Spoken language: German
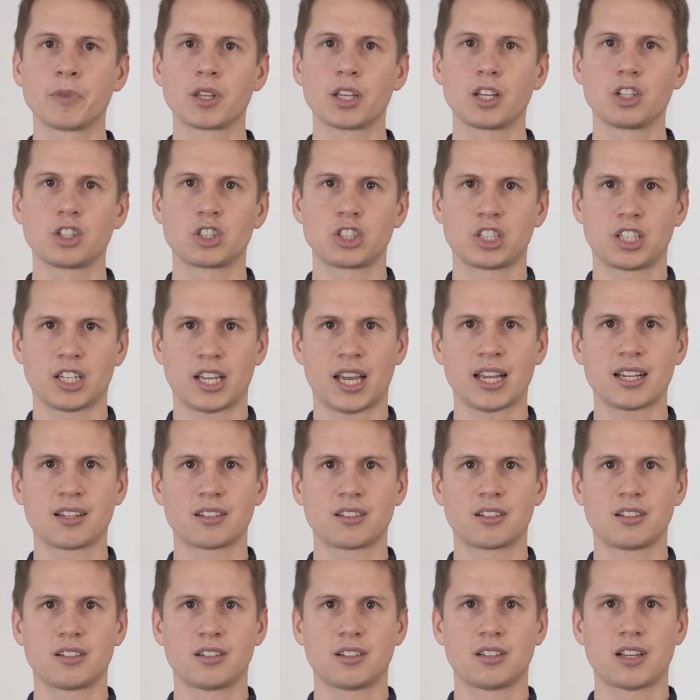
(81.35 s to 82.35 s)

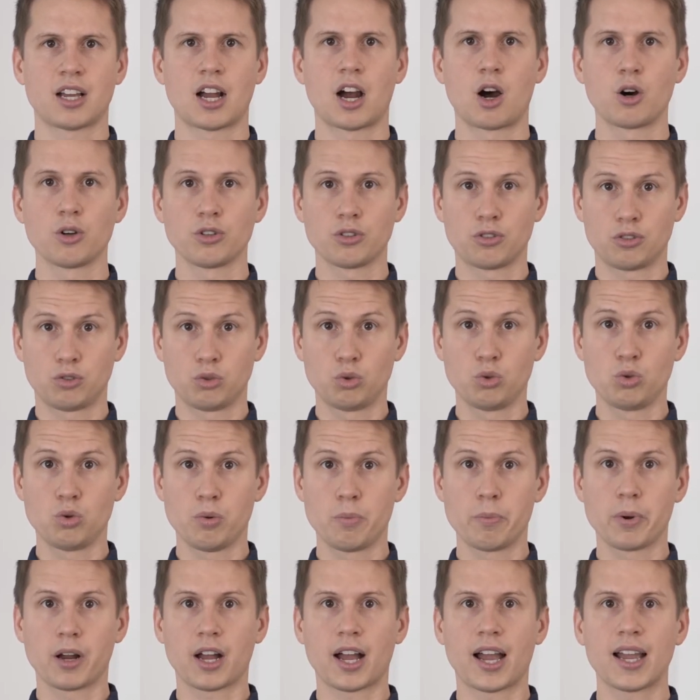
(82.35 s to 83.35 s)
gestreckt
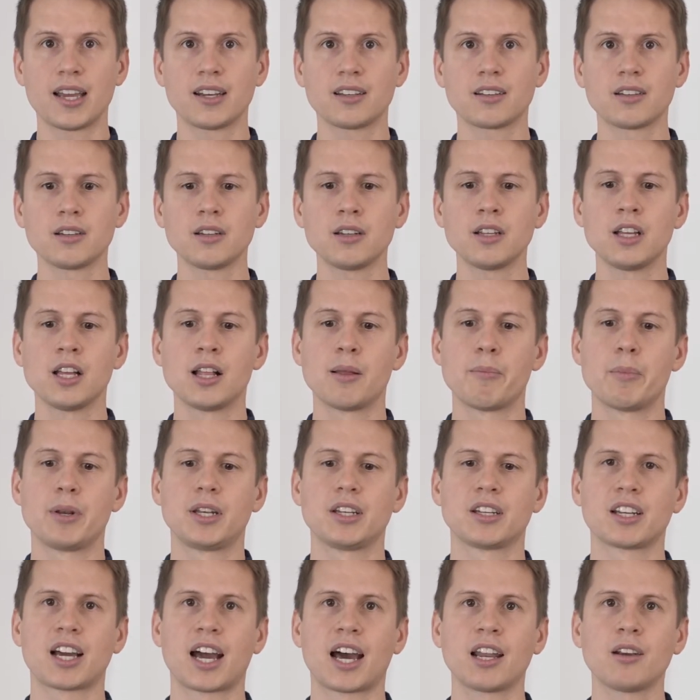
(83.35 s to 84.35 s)
auszubereiten mit
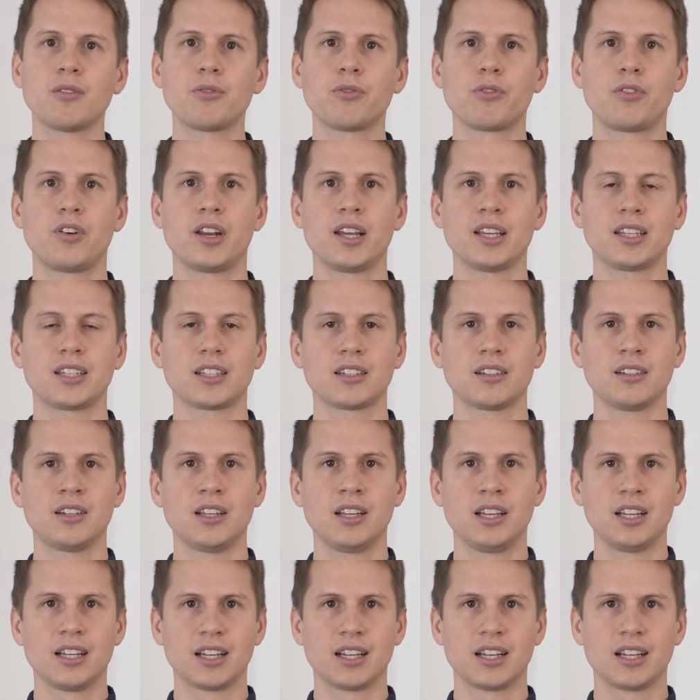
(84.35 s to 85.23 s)
den Handflächen